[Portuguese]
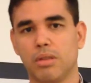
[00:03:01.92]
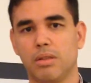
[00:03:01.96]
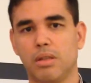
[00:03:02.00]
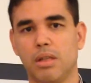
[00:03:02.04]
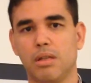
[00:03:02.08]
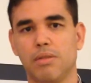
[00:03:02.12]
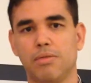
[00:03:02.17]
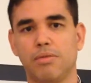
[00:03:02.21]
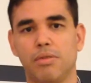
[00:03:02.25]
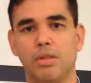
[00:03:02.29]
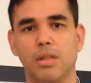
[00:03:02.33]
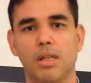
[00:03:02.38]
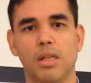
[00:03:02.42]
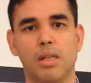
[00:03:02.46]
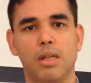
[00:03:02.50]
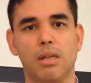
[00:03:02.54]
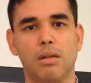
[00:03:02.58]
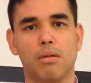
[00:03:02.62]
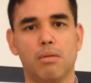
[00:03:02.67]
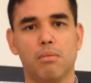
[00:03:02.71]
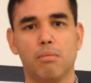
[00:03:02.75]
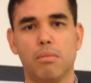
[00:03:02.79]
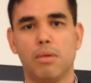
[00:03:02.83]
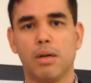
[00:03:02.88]
que teve
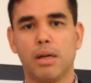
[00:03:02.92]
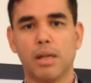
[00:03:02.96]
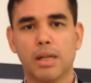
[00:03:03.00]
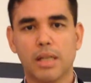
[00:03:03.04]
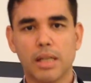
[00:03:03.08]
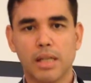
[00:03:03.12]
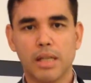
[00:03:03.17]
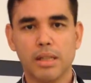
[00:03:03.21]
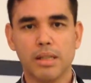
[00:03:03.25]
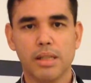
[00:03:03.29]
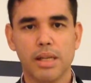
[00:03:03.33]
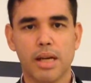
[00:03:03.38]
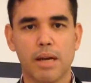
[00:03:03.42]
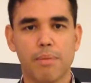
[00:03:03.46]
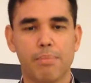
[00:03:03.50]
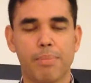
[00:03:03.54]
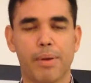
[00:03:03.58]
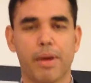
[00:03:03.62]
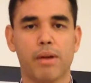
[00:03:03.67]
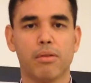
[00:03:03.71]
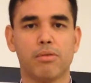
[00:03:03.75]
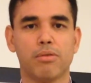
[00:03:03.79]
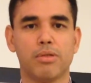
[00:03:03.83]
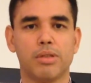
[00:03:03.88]
uma grande
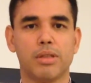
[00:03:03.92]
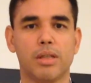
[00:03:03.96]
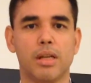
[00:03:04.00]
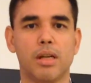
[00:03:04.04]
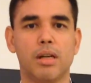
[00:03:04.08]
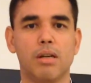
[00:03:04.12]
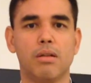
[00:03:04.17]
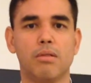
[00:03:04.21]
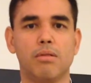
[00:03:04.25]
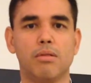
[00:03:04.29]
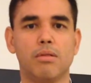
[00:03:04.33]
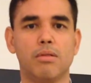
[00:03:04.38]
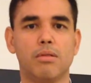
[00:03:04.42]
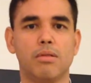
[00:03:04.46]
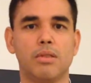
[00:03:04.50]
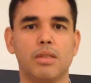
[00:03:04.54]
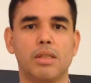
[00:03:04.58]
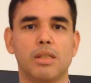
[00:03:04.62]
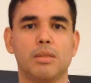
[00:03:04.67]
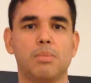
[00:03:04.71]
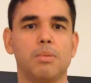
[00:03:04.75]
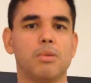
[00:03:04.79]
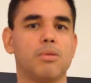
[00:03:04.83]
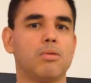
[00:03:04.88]
repercussão,
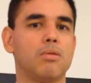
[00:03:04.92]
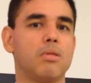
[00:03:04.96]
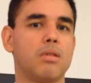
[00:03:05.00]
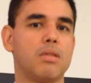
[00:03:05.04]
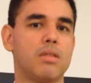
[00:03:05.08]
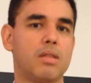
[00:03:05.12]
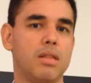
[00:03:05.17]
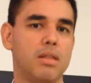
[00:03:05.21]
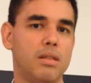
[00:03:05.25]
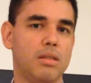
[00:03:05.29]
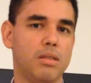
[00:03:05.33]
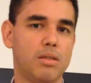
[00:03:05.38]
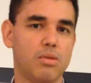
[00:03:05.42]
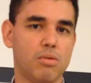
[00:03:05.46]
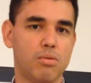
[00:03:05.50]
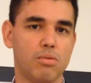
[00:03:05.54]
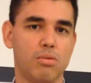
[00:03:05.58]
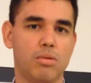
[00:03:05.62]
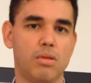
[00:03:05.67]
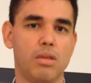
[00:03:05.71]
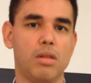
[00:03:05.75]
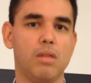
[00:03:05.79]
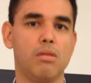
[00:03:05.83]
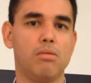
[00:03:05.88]
onde as pessoas têm
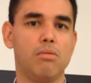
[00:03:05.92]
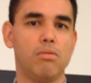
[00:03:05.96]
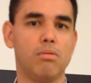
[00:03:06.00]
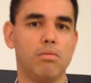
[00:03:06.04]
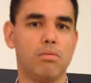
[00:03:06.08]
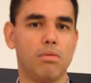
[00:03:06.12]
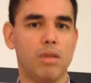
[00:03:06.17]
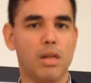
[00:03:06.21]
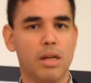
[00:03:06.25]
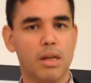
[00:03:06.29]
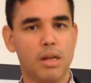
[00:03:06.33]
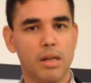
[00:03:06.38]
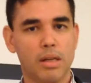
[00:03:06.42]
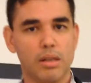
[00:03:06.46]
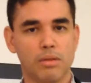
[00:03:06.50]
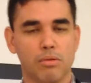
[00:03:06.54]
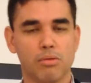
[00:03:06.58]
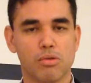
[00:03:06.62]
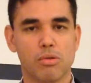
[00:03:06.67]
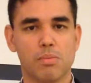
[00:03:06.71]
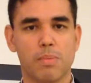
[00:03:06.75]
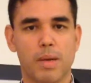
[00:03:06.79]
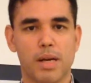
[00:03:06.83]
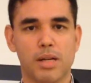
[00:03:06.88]
discutido
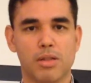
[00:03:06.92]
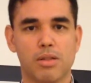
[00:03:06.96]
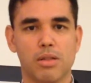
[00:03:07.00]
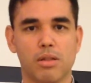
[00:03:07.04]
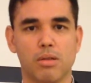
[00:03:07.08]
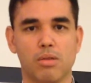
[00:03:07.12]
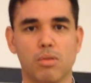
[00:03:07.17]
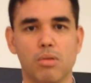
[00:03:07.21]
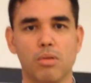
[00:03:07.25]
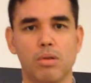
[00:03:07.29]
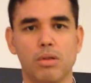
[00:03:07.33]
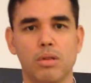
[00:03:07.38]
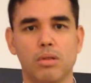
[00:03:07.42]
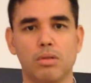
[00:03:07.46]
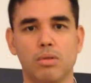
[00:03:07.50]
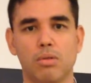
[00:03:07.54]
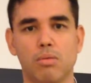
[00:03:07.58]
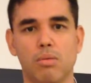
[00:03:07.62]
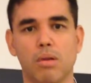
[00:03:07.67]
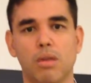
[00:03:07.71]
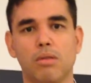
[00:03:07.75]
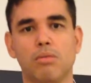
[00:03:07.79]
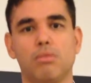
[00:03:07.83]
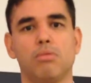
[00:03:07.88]
nos bastidores o
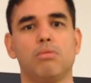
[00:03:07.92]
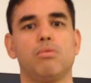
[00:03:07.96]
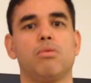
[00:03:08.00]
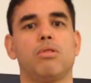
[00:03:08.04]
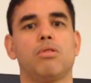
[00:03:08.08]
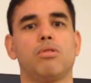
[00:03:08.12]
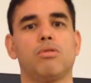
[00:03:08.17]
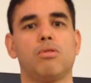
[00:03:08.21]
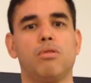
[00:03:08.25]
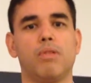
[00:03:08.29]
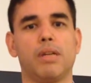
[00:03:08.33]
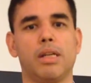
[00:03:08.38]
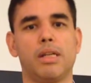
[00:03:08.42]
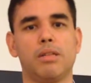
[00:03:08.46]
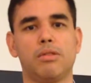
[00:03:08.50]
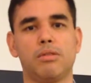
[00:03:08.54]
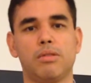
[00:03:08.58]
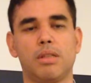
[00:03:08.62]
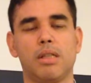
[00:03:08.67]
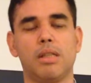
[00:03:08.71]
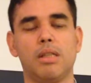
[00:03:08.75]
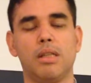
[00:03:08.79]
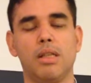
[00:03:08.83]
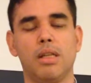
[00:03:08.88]
quanto o nosso
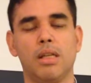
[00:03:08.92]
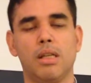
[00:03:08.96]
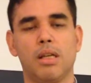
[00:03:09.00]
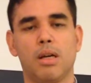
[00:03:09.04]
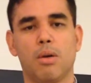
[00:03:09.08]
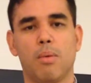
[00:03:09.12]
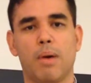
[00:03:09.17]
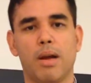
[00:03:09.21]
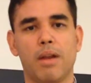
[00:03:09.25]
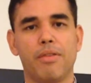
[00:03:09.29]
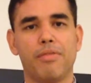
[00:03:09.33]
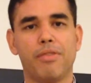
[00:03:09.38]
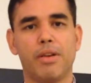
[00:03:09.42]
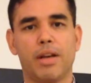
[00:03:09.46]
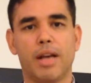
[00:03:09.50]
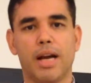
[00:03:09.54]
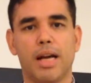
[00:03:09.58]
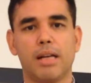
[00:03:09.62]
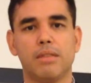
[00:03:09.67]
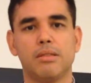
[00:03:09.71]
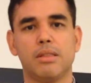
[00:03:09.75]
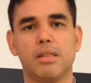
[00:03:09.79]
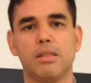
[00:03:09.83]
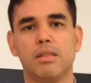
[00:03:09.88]
congresso tem
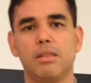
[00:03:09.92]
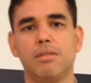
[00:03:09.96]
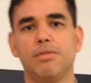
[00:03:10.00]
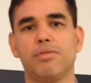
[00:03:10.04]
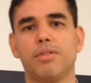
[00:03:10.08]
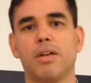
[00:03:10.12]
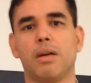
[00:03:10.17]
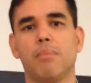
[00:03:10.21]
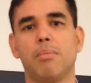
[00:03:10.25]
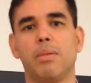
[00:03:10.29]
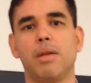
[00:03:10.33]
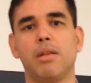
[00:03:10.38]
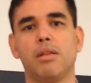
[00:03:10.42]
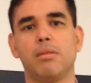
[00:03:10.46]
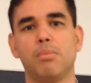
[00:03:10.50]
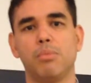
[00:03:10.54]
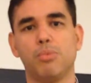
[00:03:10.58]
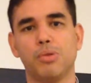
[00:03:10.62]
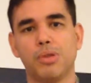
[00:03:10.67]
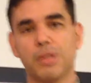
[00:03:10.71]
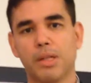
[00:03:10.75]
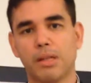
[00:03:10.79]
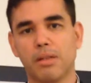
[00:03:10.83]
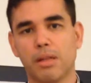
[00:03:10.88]
qualificado cientificamente,
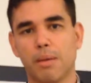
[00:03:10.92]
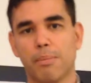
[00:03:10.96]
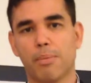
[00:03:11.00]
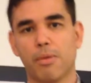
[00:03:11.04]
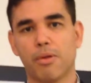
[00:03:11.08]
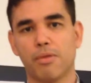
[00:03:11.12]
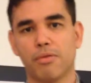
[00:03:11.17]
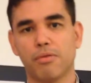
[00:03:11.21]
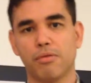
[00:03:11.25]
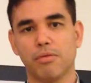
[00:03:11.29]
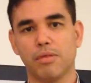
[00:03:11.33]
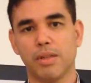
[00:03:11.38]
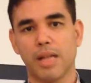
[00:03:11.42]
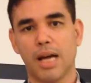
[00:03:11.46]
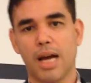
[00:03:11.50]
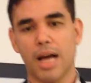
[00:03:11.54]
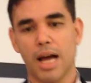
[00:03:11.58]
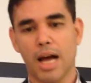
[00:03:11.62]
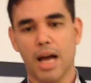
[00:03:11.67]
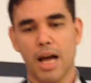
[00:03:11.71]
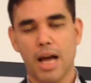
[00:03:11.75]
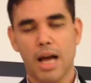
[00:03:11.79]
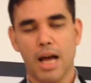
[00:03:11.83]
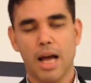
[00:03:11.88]
buscando
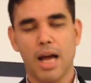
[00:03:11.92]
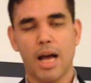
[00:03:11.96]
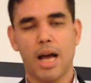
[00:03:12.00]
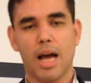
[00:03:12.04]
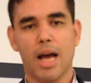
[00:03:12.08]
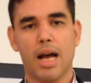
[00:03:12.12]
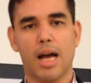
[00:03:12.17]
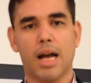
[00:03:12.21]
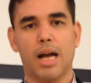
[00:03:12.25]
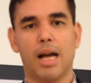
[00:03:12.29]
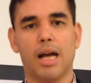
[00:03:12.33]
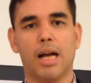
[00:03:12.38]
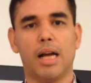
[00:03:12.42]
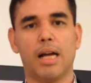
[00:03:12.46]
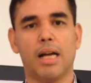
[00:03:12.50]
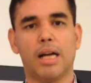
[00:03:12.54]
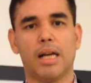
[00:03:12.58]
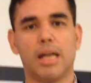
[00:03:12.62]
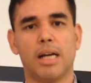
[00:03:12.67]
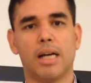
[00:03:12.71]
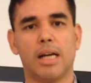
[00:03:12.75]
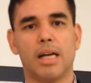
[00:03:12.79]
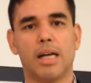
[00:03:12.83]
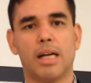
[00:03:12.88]
aprofundar
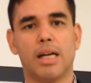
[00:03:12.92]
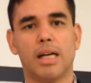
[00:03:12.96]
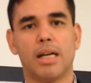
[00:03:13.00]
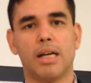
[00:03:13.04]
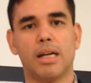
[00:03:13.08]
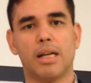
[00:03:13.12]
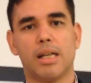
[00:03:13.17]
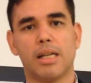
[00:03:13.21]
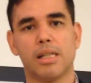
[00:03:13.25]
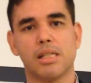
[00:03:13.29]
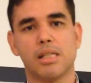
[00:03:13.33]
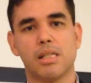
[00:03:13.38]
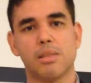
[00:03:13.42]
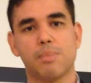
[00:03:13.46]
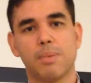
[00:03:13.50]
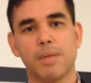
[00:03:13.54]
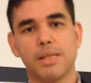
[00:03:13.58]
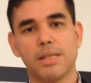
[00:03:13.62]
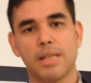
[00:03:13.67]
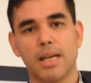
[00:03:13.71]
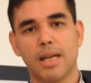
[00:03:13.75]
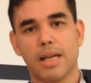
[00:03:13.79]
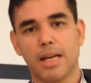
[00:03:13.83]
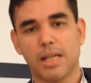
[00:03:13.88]
a, a, as,
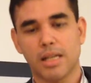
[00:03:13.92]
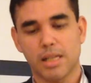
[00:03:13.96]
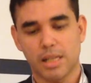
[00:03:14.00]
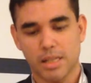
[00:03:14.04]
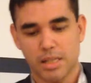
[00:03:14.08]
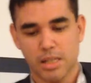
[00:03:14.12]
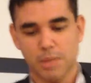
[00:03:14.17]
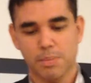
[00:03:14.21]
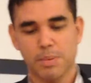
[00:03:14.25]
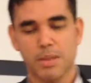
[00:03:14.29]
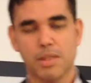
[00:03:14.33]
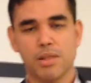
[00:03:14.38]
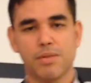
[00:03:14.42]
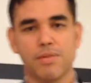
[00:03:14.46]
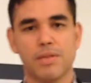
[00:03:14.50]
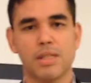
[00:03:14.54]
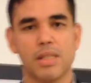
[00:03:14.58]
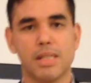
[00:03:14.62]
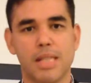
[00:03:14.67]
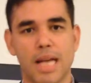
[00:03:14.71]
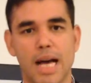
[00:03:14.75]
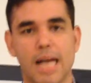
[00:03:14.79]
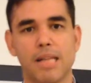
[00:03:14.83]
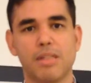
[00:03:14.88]
especi as
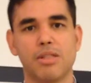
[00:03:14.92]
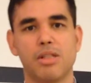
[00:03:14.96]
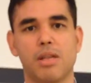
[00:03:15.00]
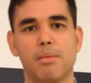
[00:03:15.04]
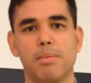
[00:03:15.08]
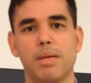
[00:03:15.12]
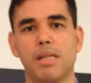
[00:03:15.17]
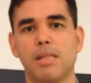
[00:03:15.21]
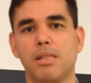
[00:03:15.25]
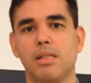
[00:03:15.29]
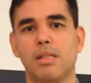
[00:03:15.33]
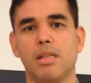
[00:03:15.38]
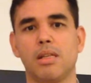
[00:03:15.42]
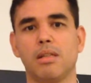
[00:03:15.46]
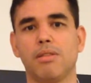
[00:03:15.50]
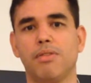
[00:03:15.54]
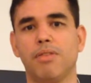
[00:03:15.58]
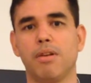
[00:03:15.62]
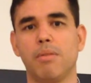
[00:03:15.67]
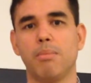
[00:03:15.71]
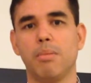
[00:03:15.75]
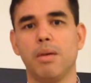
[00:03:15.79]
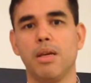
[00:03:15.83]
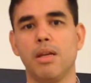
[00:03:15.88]
especificidades da medicina de
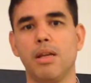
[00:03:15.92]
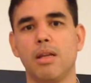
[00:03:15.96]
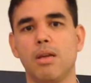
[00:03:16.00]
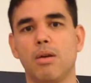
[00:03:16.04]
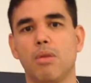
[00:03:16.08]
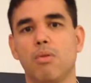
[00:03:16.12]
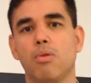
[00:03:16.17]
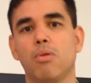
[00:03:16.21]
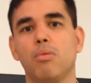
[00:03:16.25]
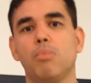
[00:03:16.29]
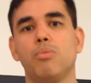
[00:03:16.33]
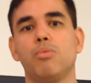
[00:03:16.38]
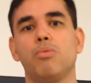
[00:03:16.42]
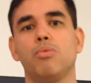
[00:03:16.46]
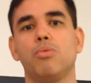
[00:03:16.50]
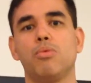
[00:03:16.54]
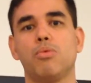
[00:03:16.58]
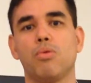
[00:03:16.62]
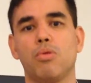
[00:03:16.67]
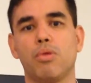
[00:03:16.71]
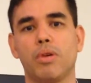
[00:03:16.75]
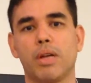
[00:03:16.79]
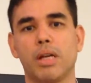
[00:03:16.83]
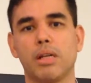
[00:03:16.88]
família e como
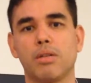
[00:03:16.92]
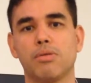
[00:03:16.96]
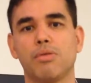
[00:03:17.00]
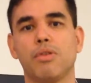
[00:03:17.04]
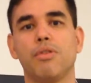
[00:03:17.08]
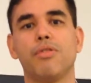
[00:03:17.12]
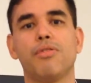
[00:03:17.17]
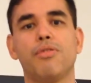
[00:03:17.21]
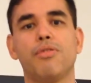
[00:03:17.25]
o Congresso foi